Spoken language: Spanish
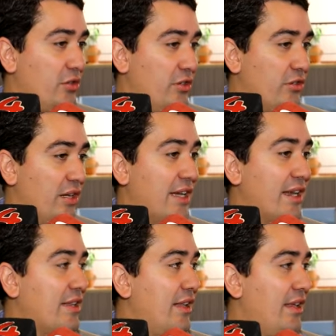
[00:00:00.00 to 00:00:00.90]
Con, la
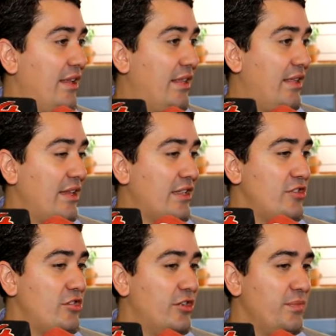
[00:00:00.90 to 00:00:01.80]
carta de,
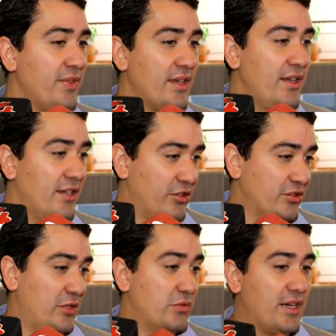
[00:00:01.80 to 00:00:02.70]
intención,
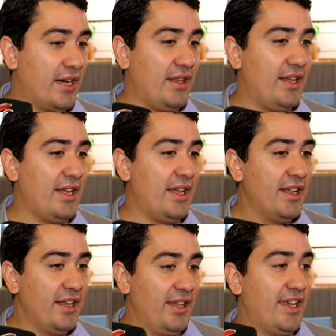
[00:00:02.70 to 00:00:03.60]
entonces buscar de que,
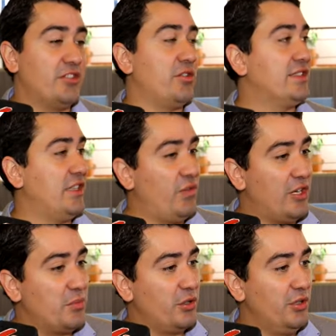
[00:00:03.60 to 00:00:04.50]
eso que se
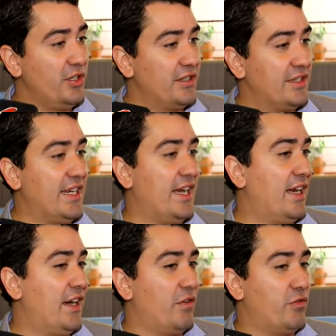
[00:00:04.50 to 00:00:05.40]
firmó
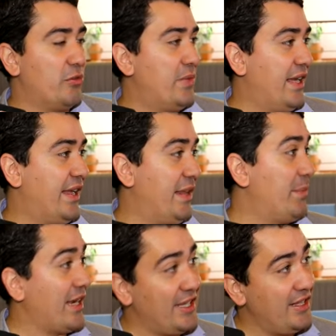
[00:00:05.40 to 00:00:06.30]
tenga forma de
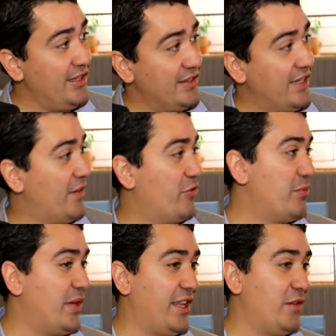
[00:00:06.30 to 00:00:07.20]
paquete, tenga
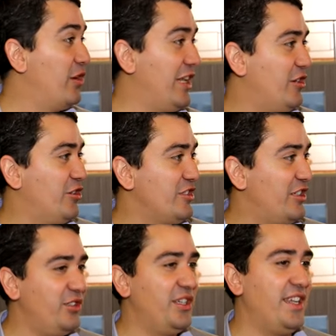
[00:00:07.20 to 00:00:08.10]
forma de boleto, ¿no es cierto?